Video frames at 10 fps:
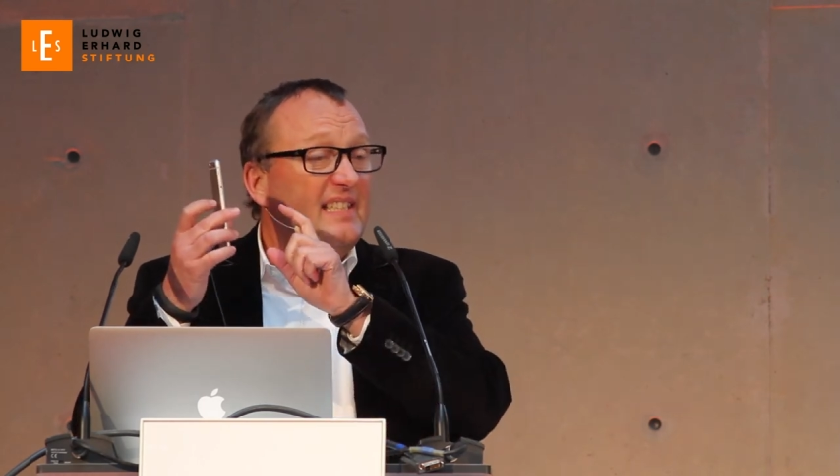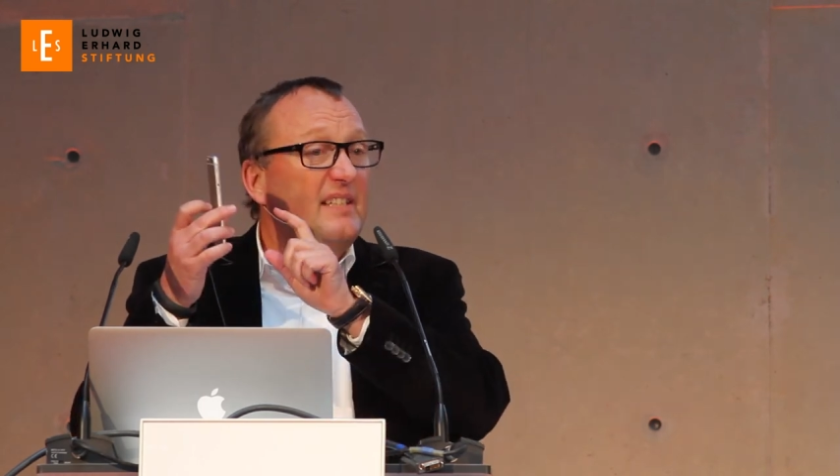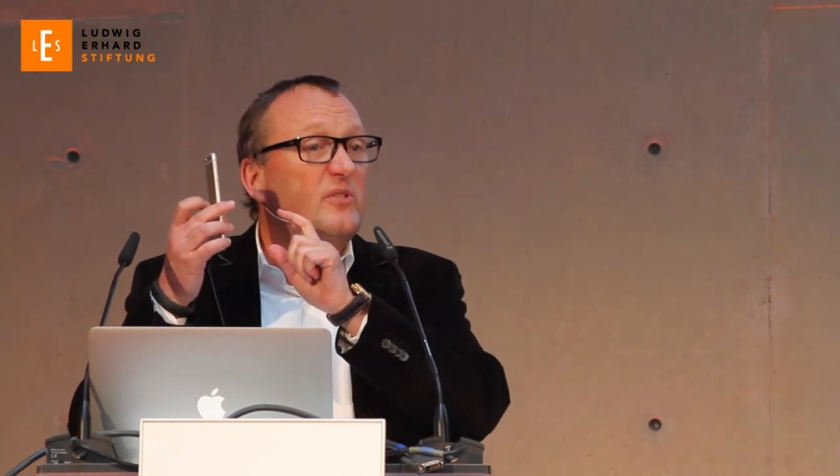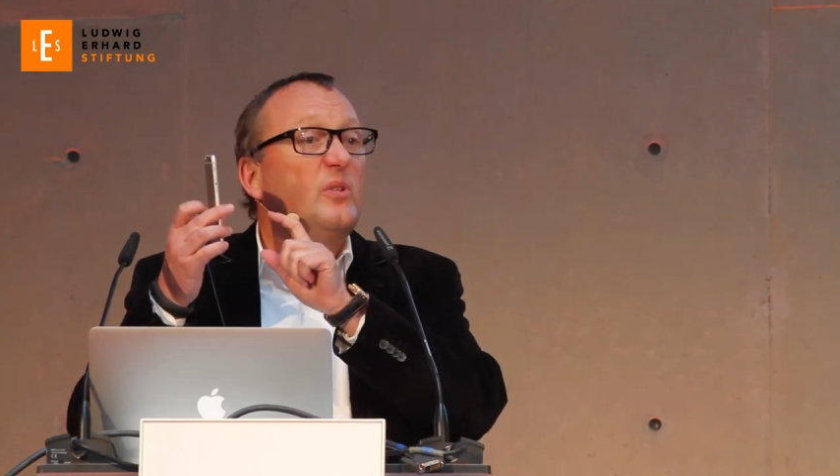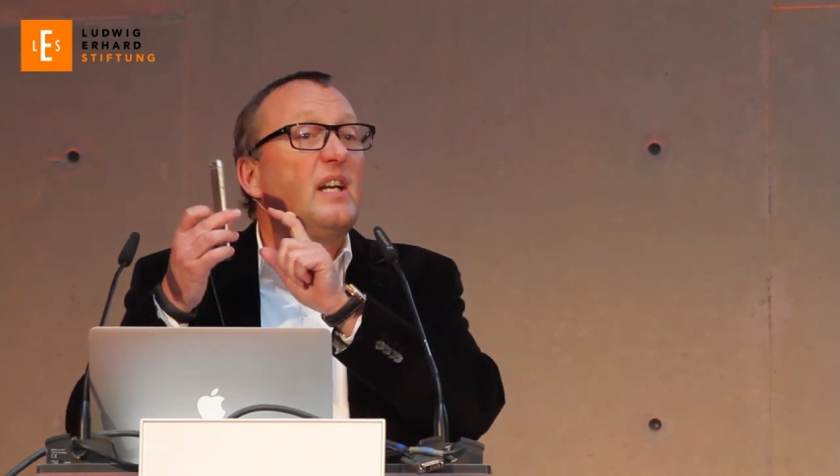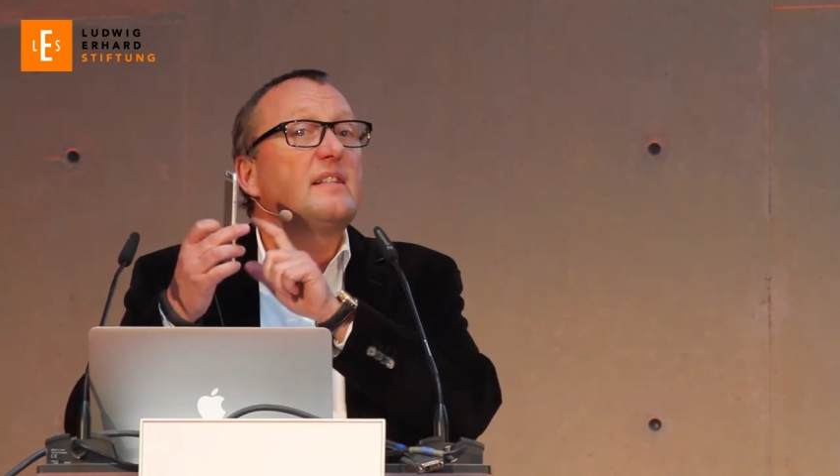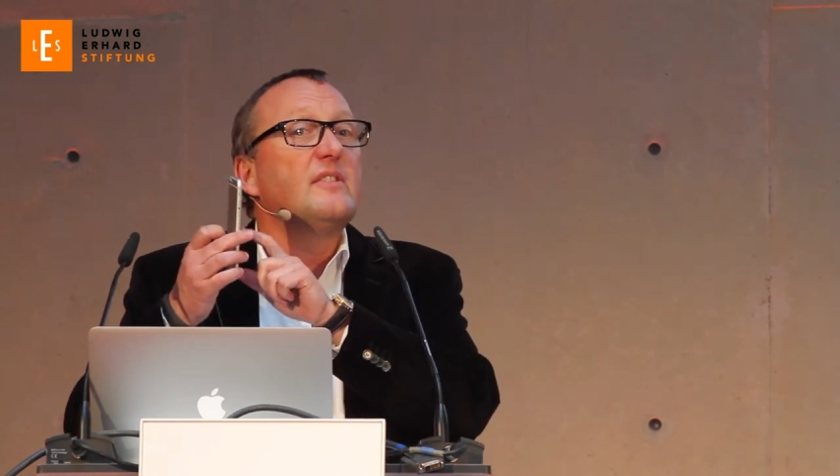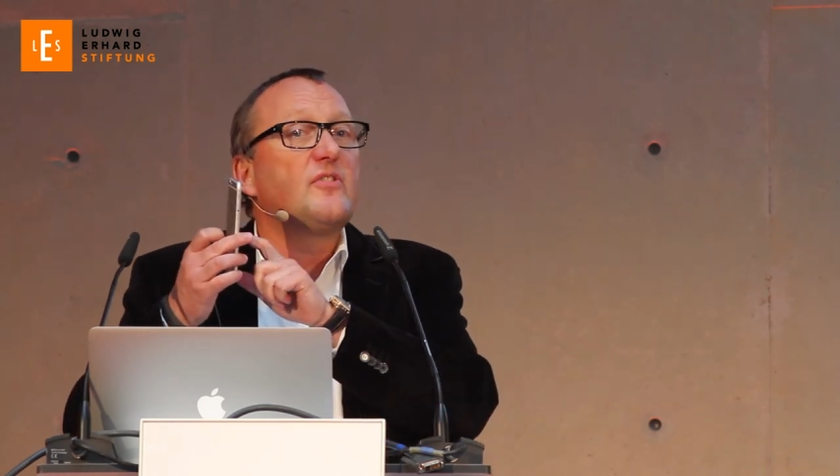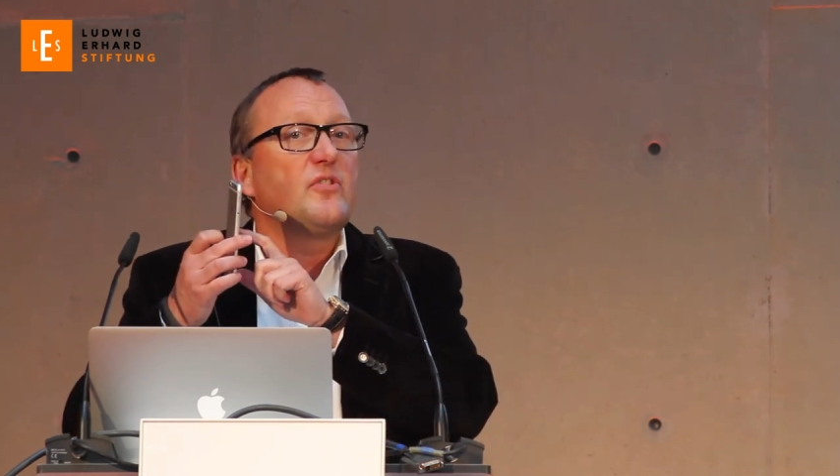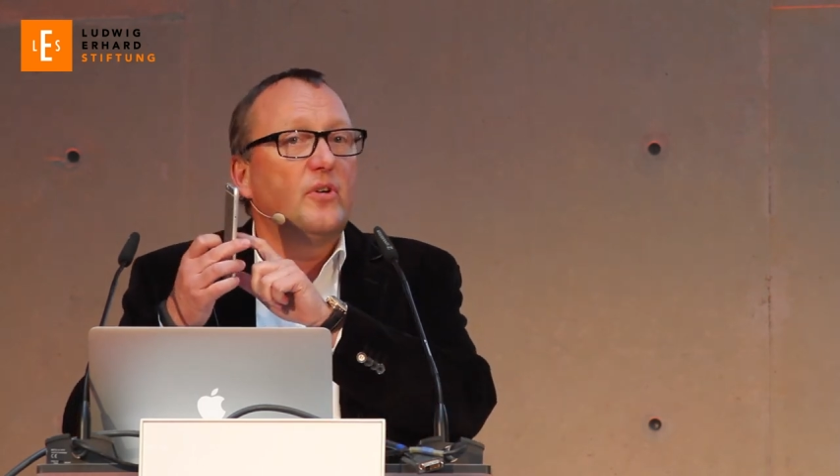den
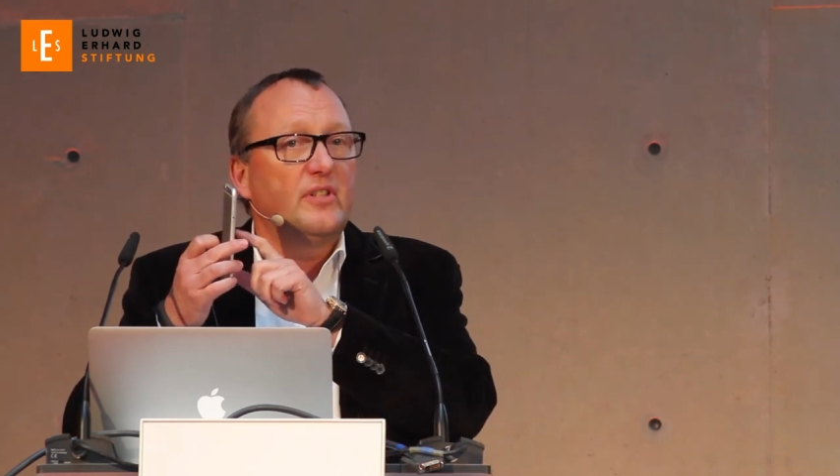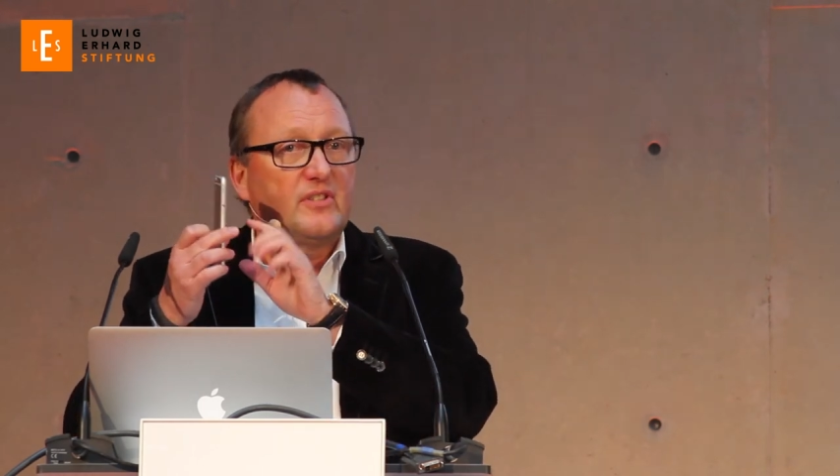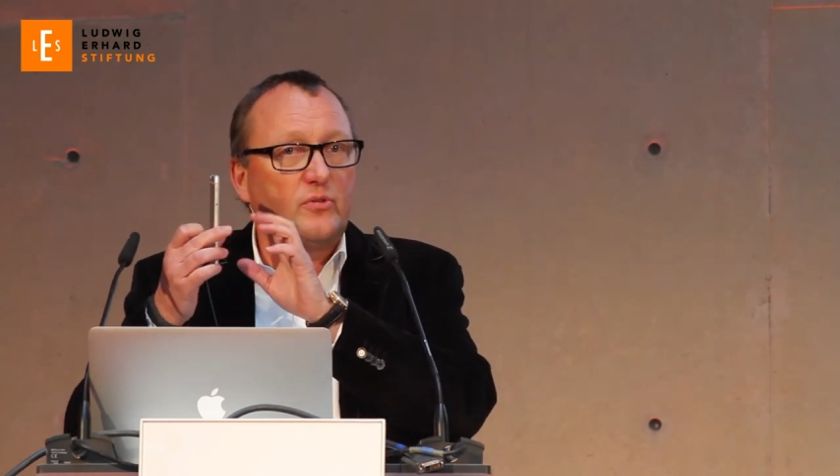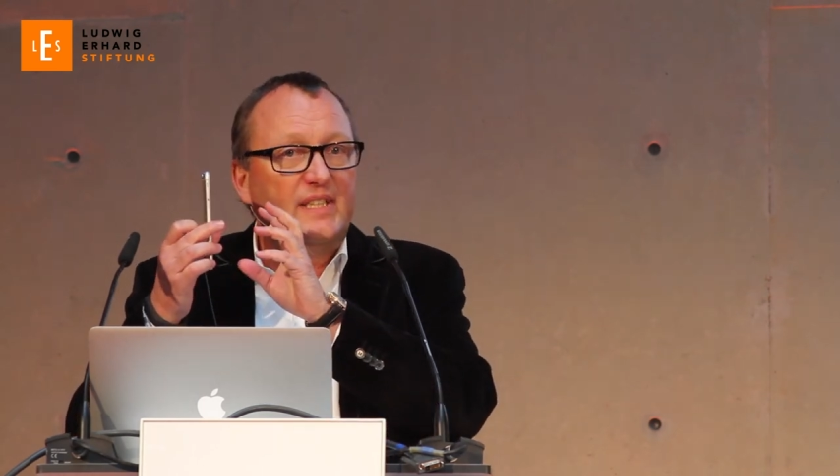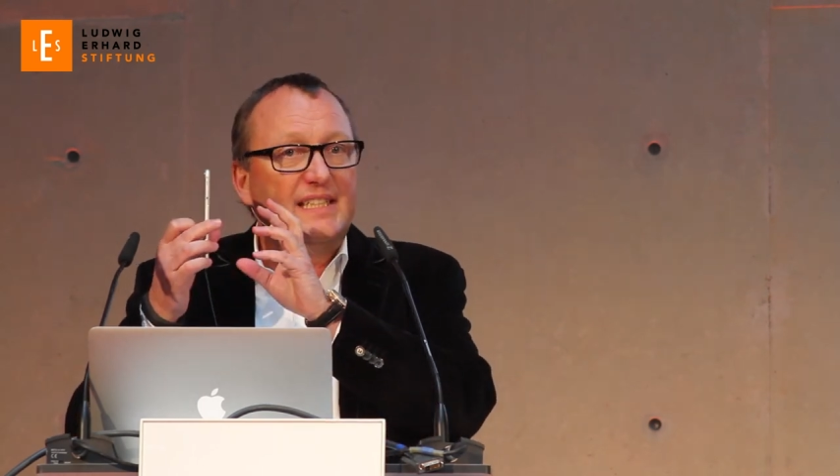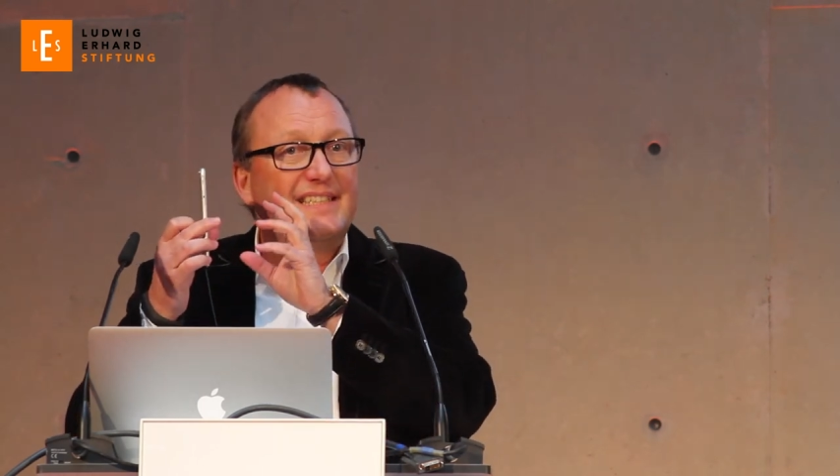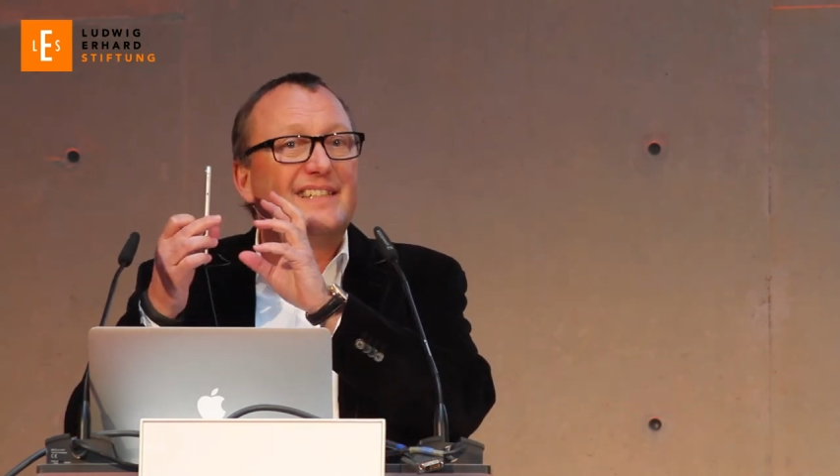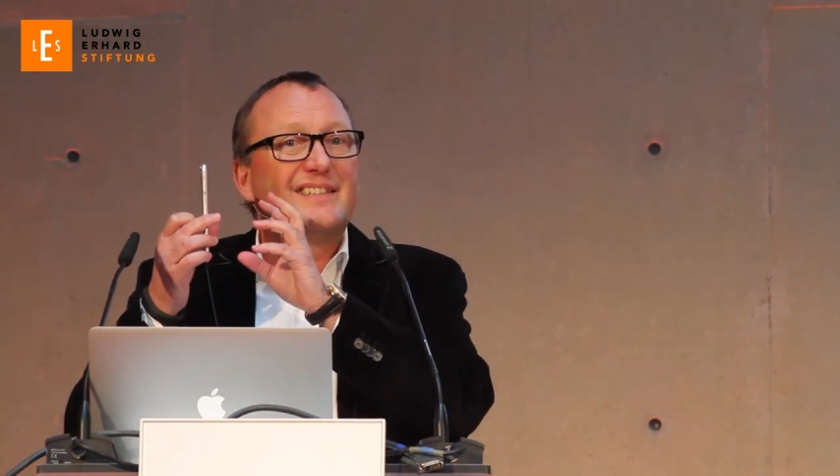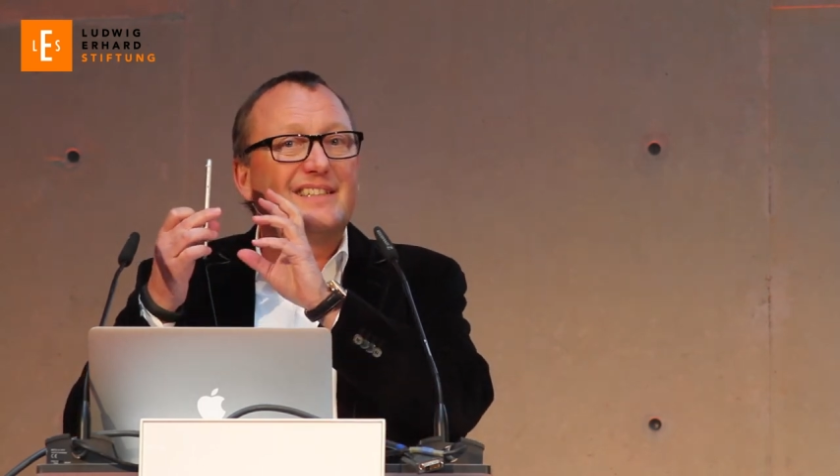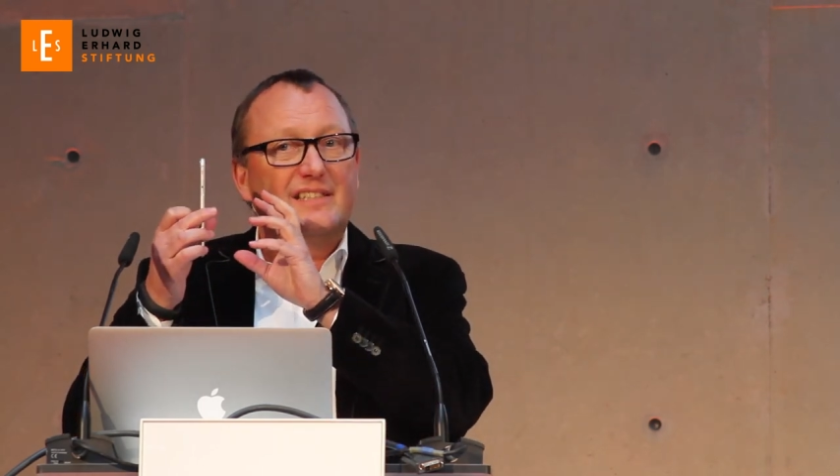sogenannten Third Screen,
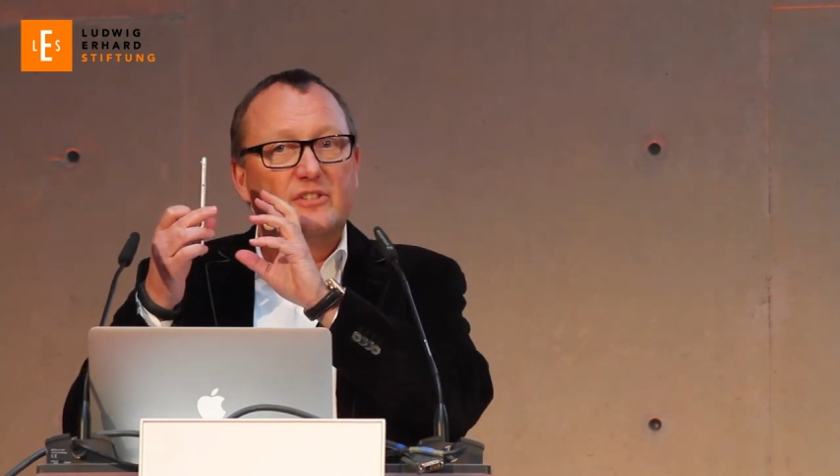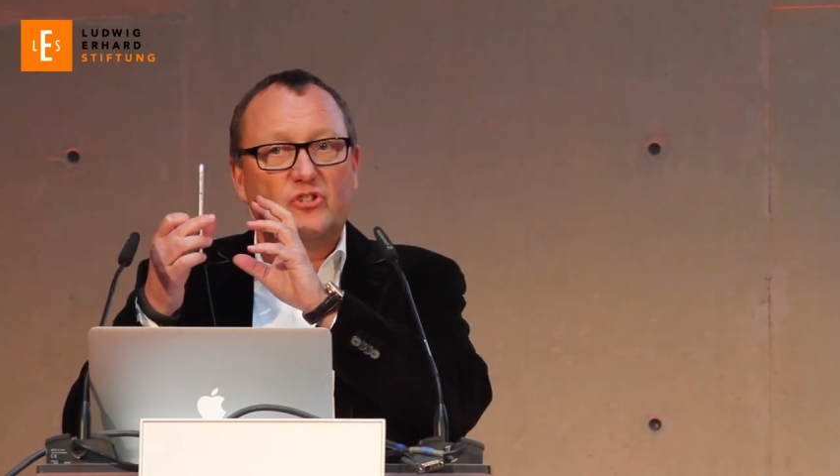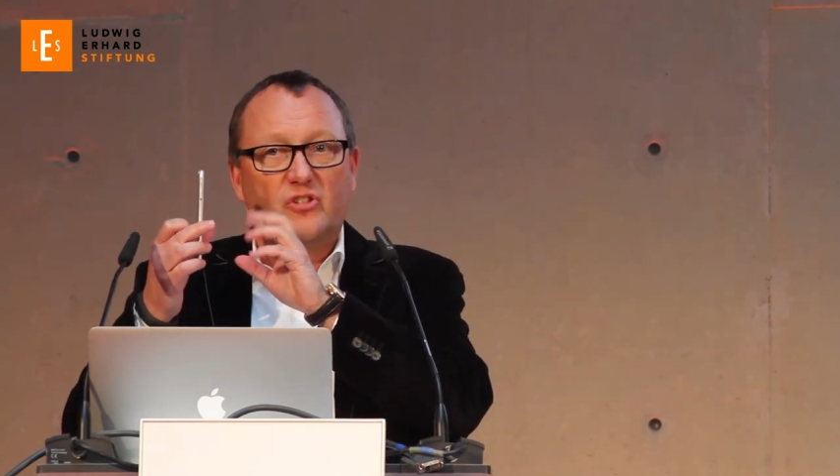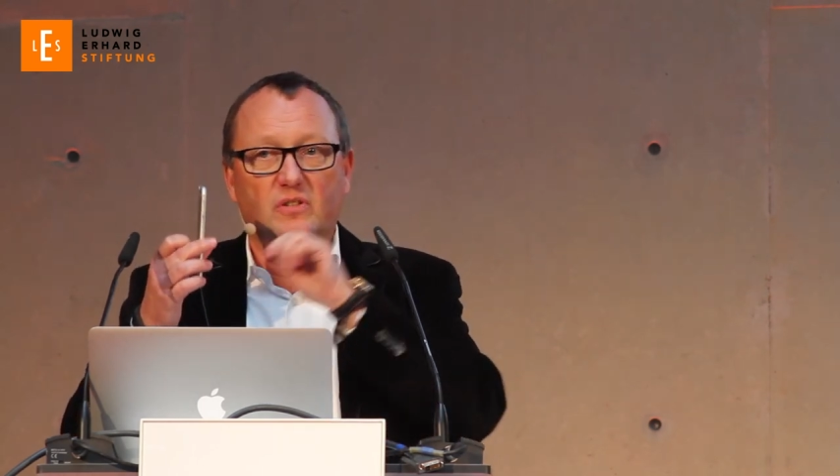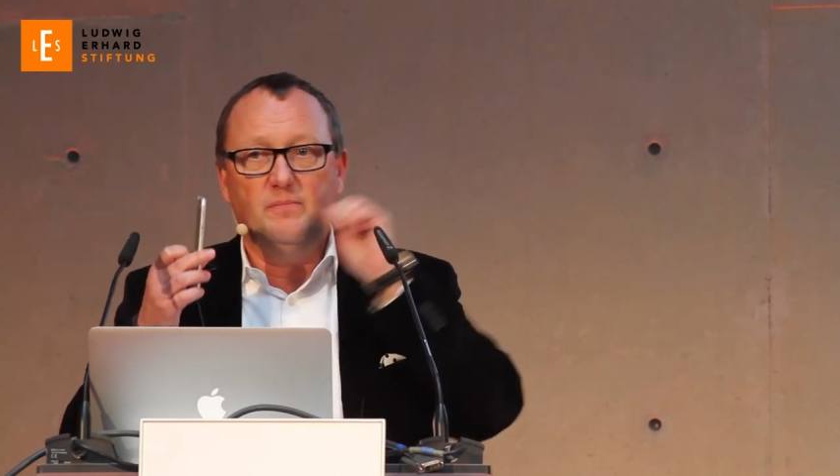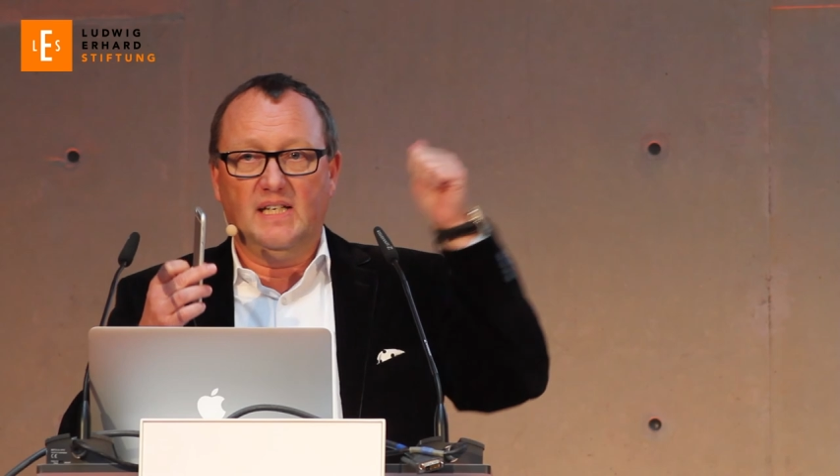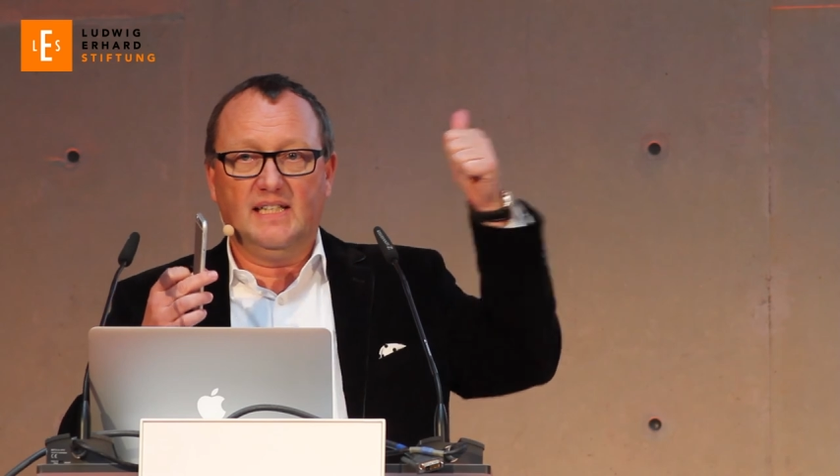den dritten Schirm.